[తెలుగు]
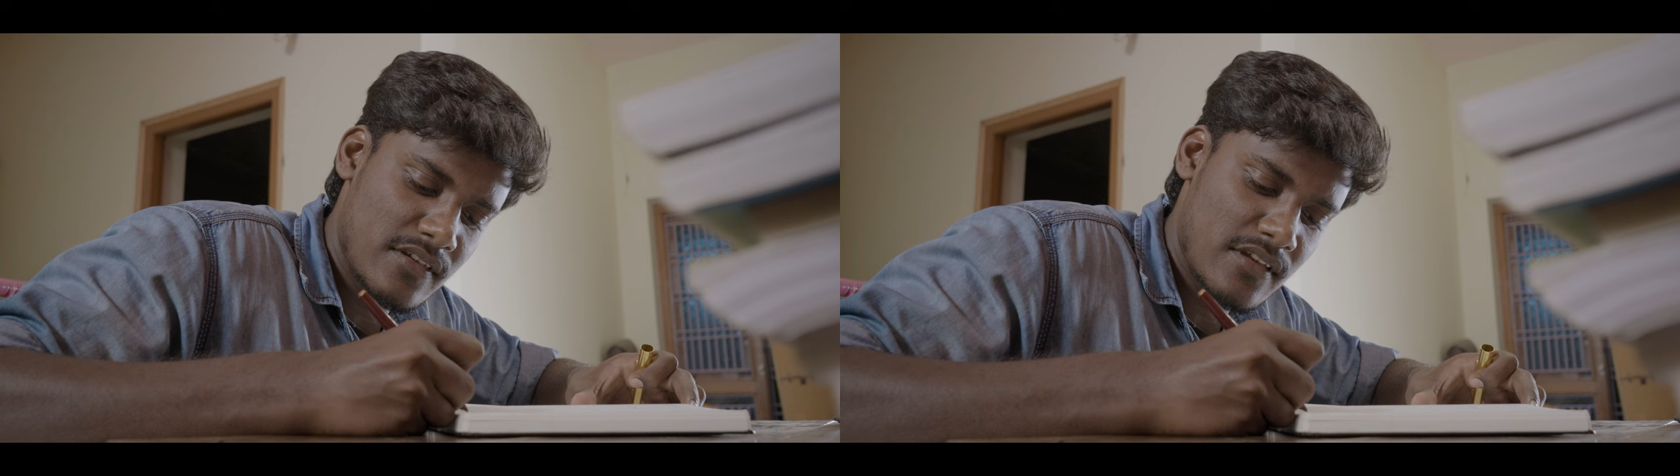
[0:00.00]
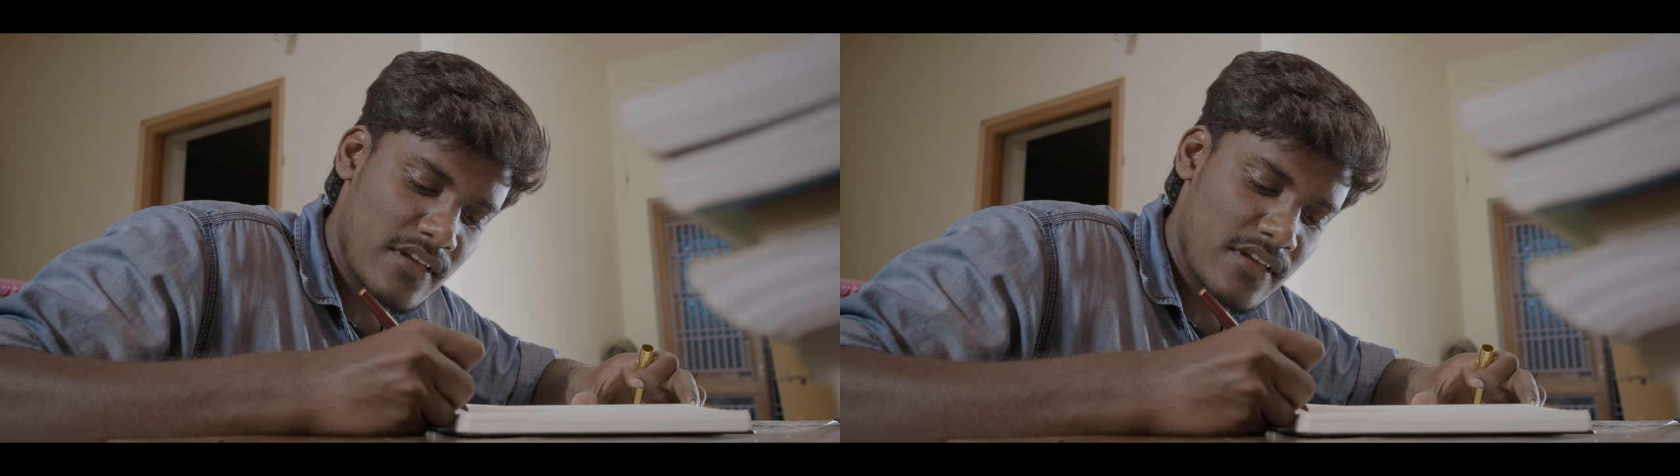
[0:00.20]

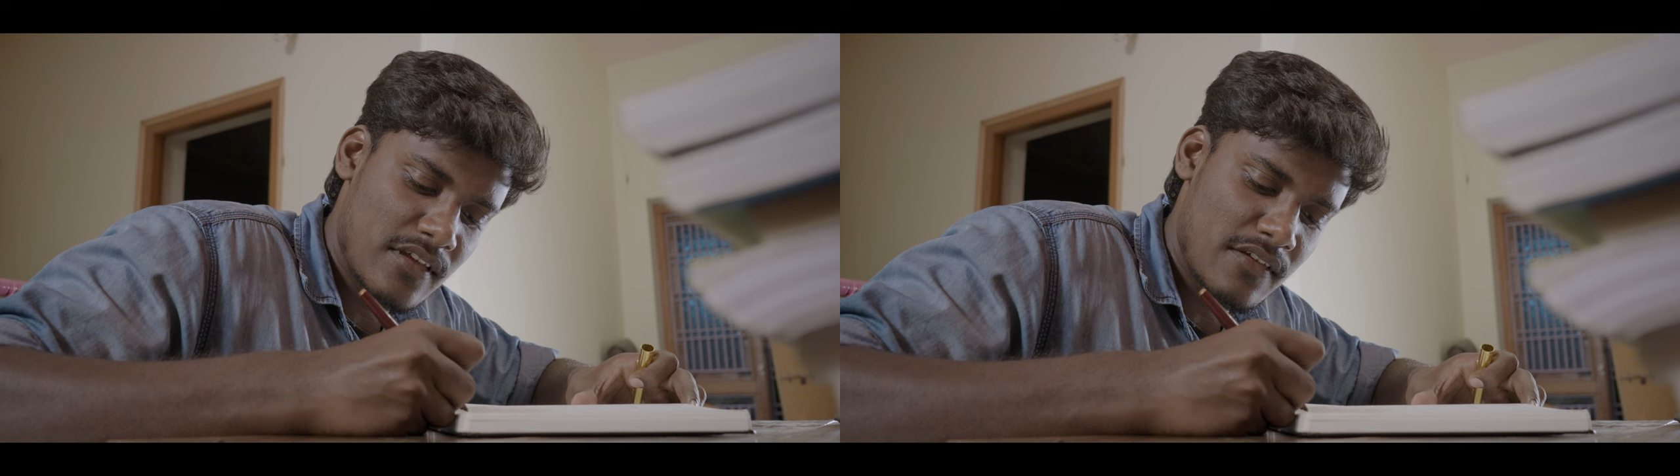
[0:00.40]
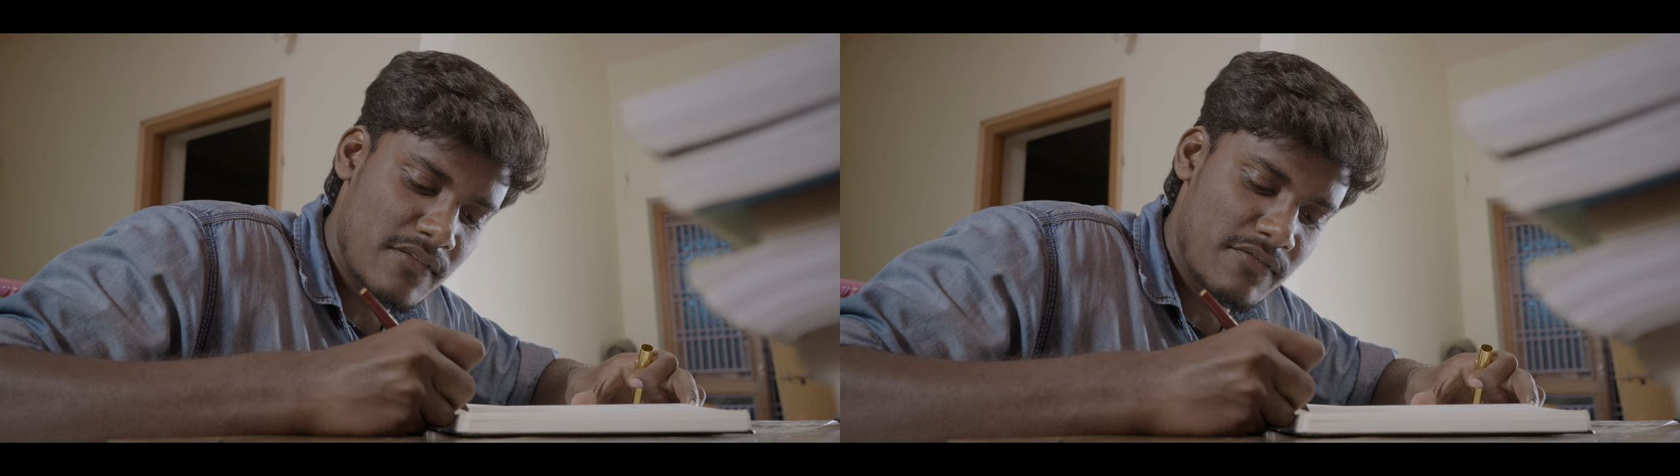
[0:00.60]

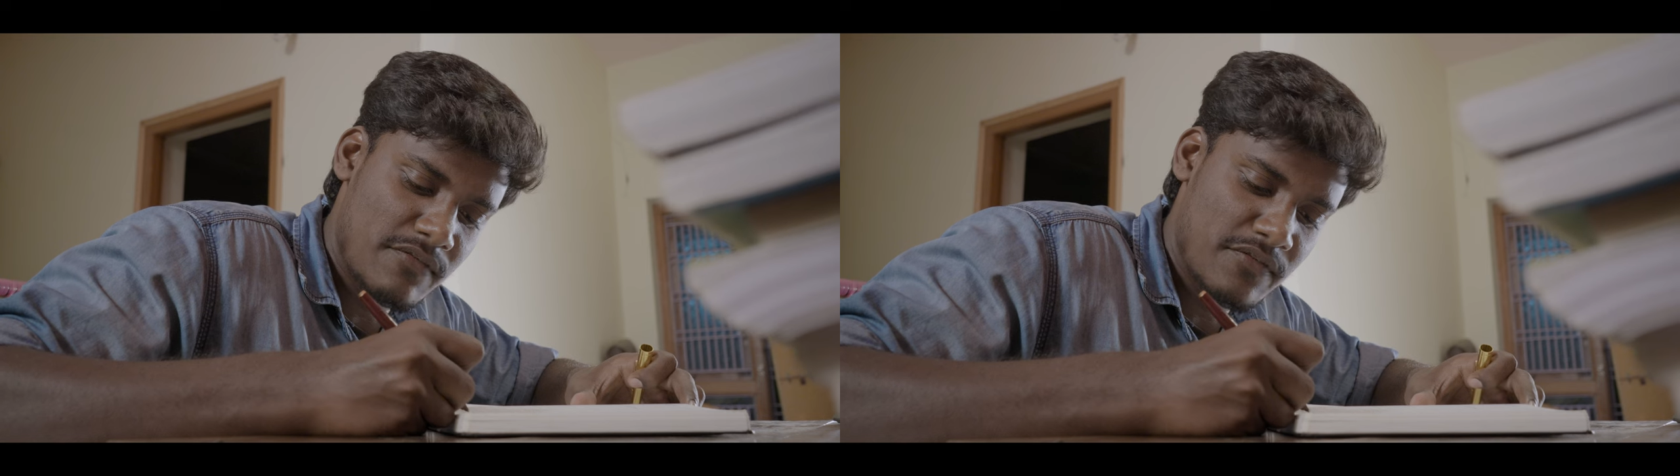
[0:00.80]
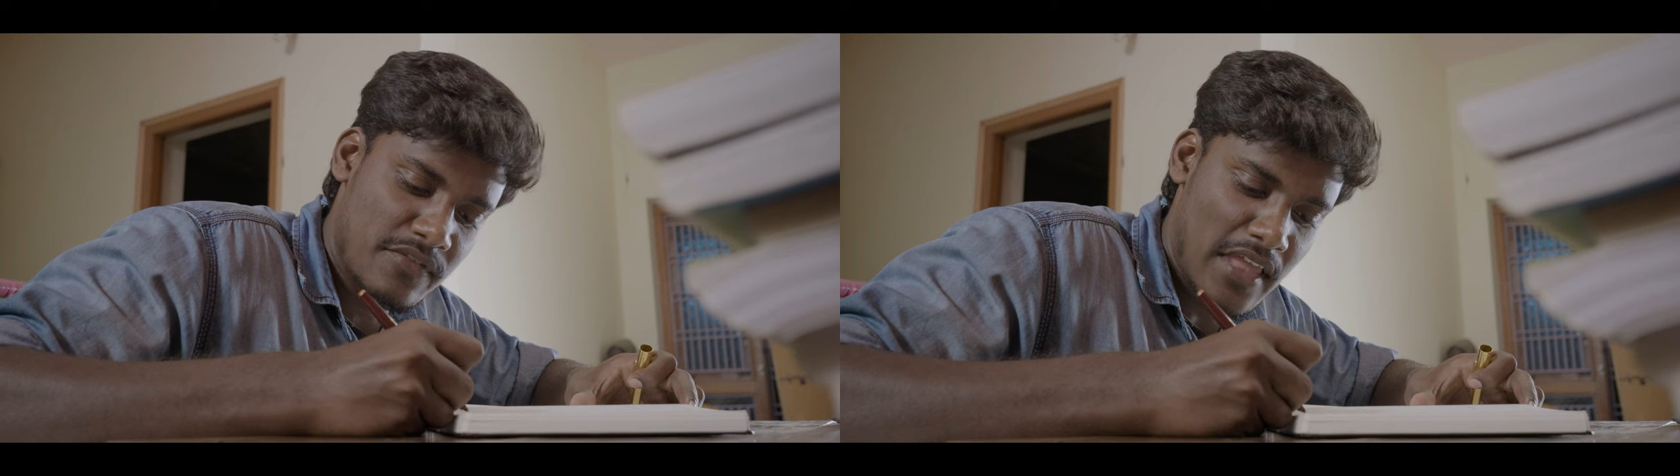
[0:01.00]
ఆశిస్తున్నాను
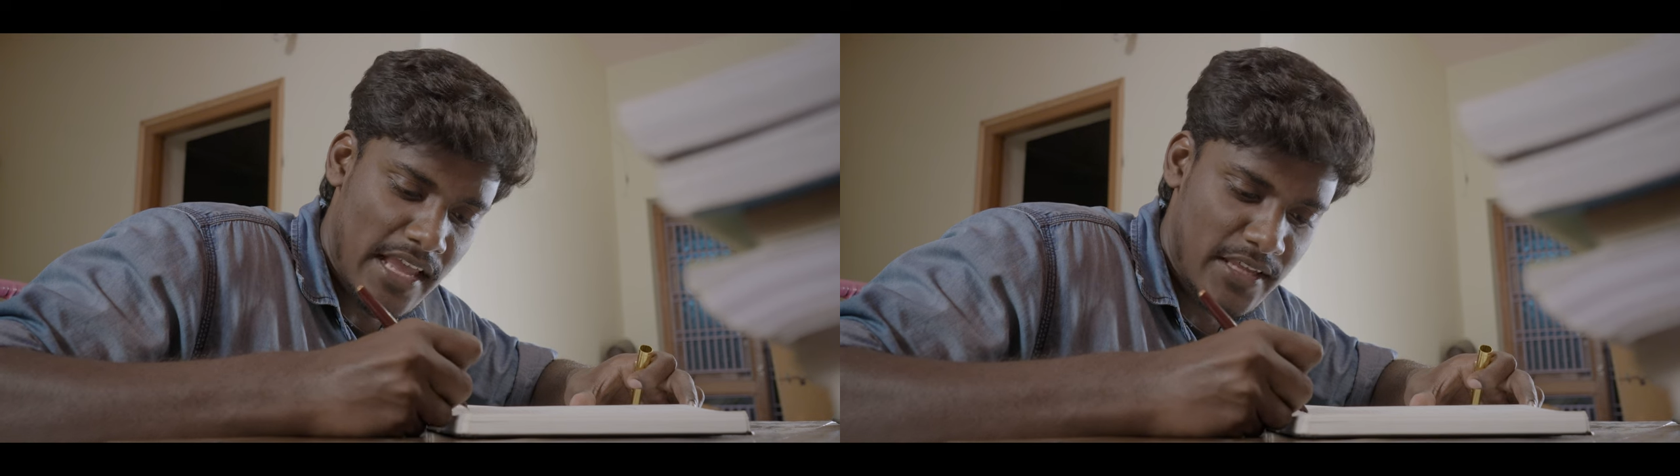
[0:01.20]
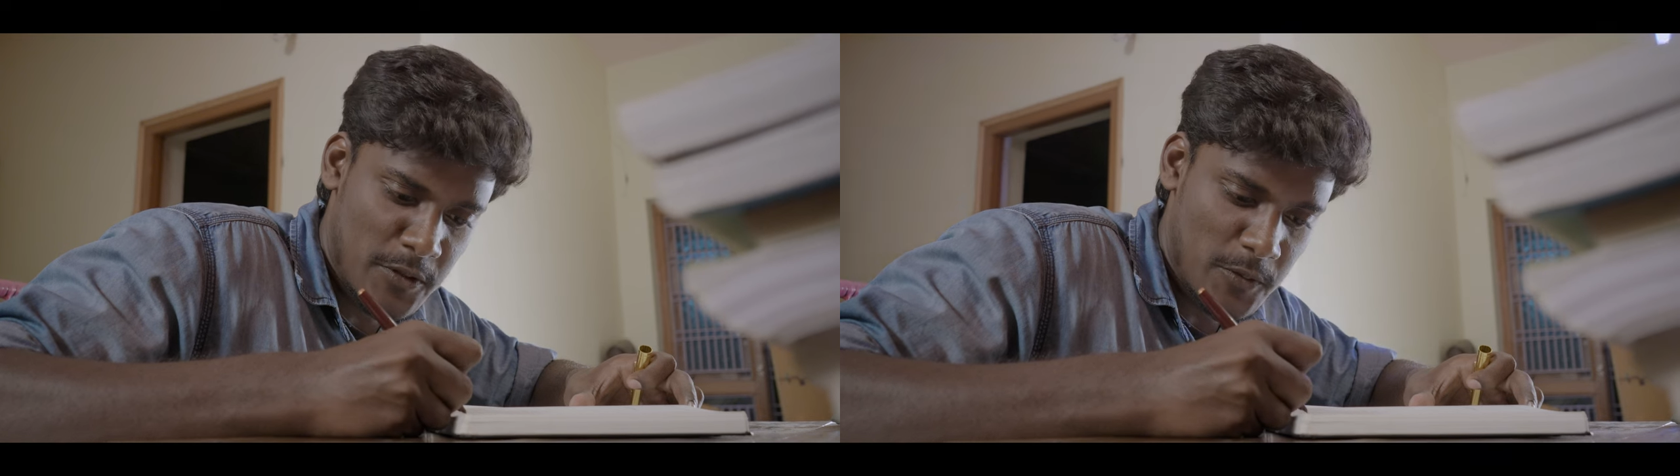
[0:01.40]

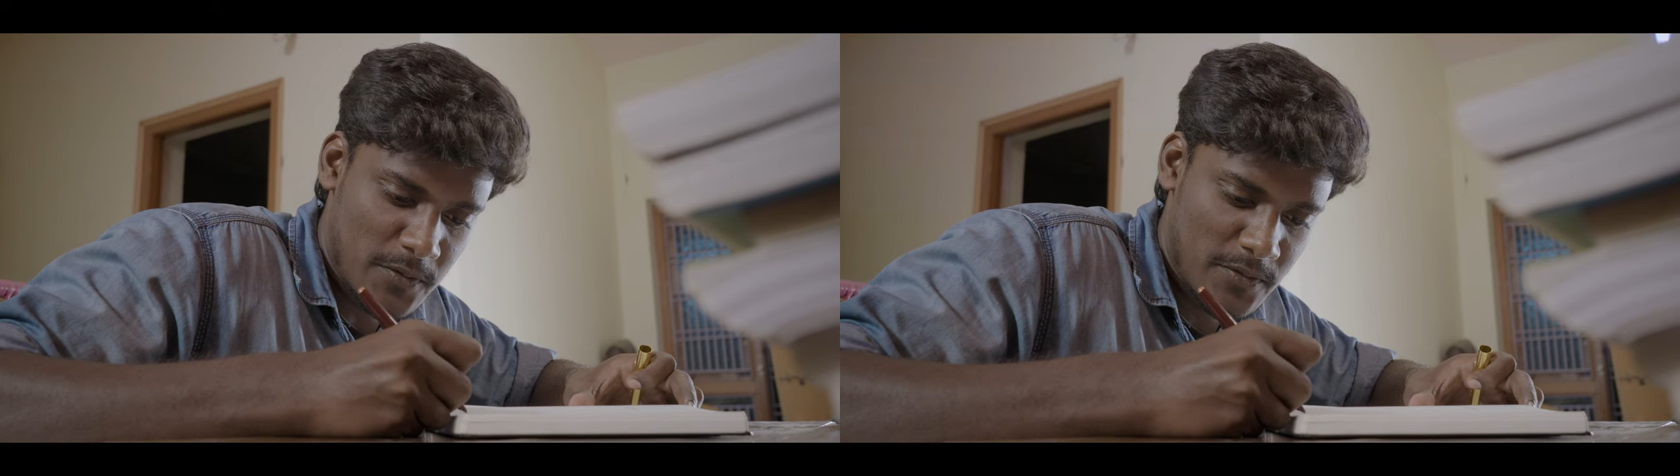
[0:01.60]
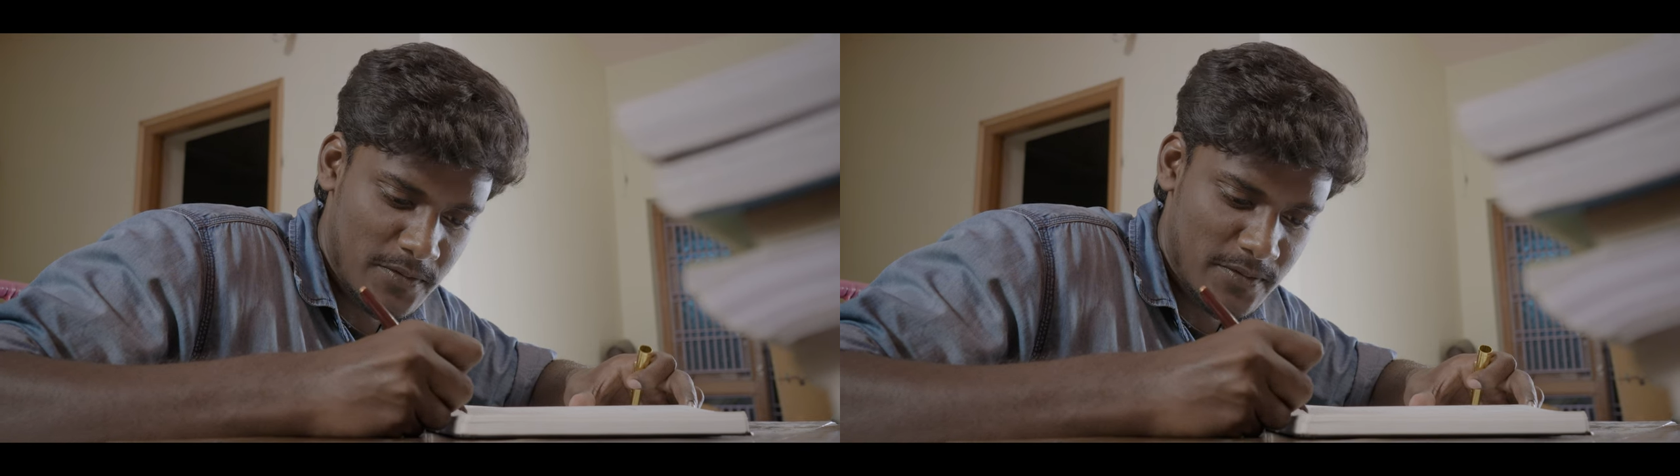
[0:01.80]
థ్యాంక్ యూ